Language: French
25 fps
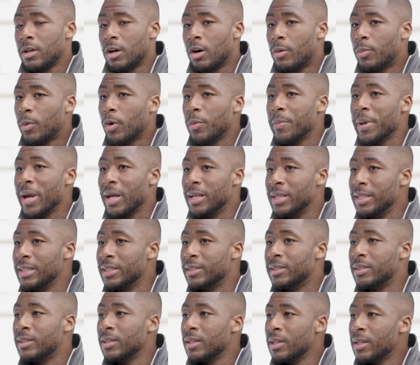En Première
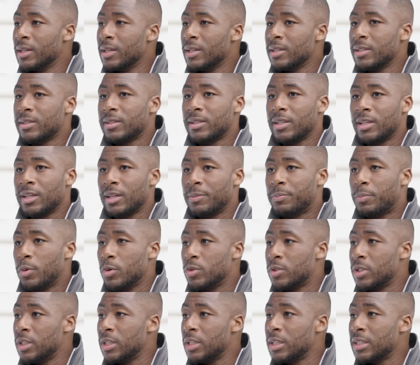Ligue, c'est
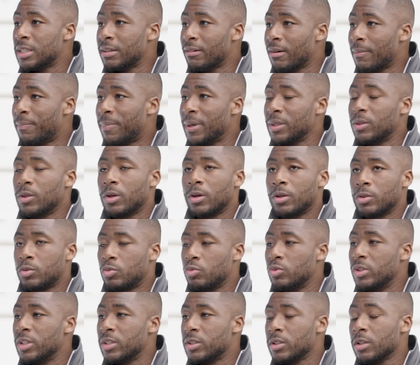posé, ça ne va pas dans
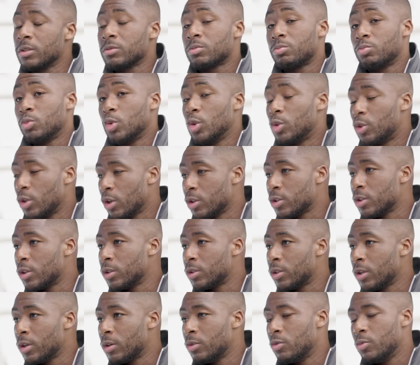tous les sens, de temps en
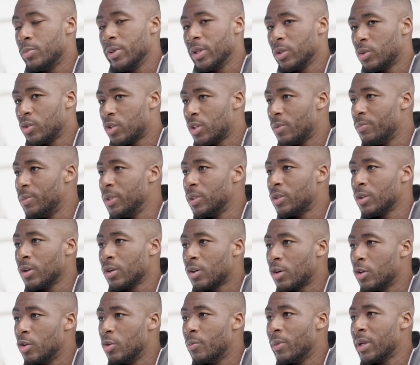temps, ou bien deuxième mi-temps
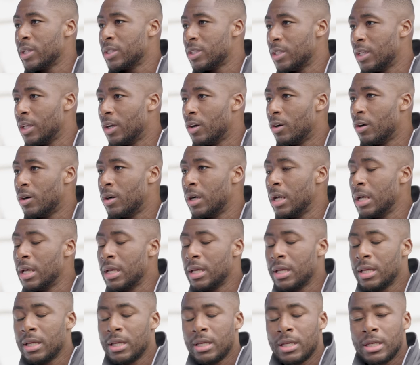quand le match
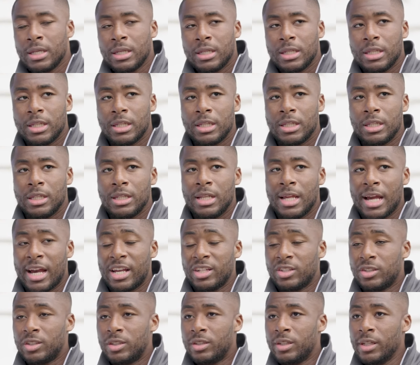il est,
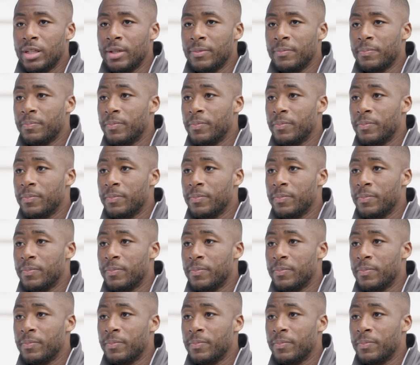agité.